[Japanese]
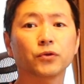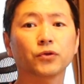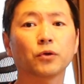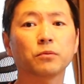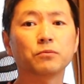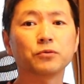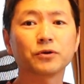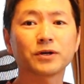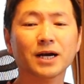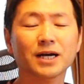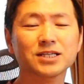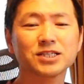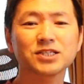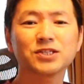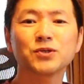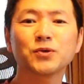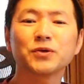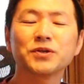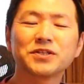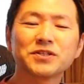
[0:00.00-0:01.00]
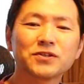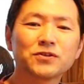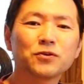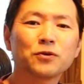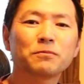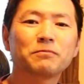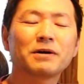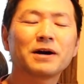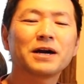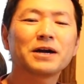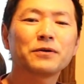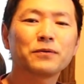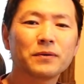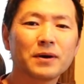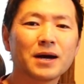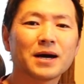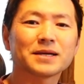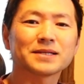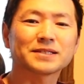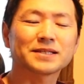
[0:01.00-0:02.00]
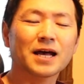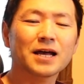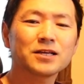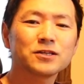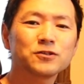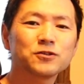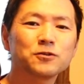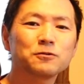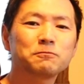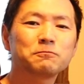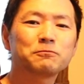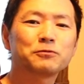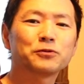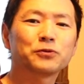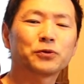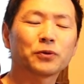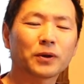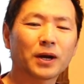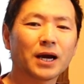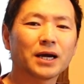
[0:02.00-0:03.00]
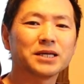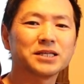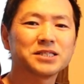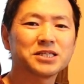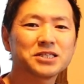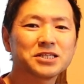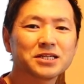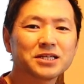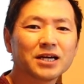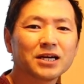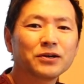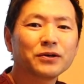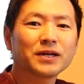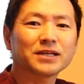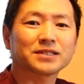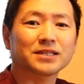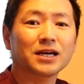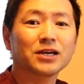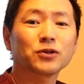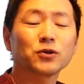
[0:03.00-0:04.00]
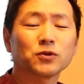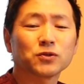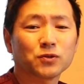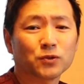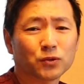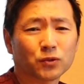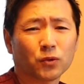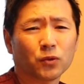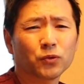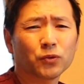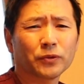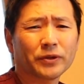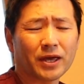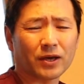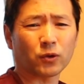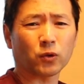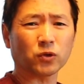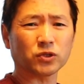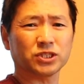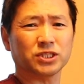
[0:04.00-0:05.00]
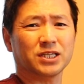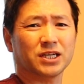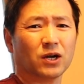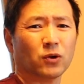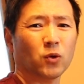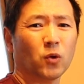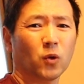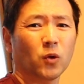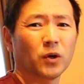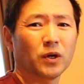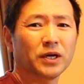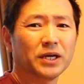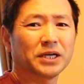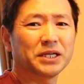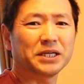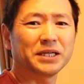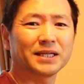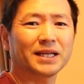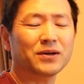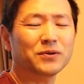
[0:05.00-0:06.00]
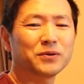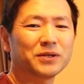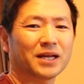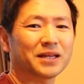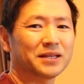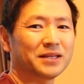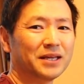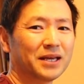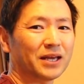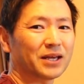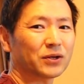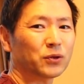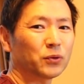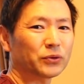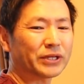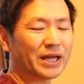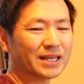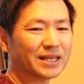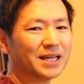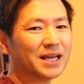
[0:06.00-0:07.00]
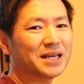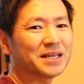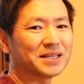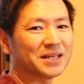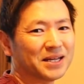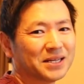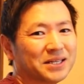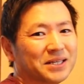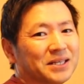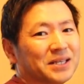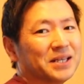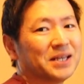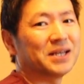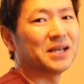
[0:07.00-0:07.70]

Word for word: あと昔の椅子の場合はさんじゅっぷんとかいちじかんぐらい作業すると、ほんとね腰がこう痛くなって、こう叩いたり、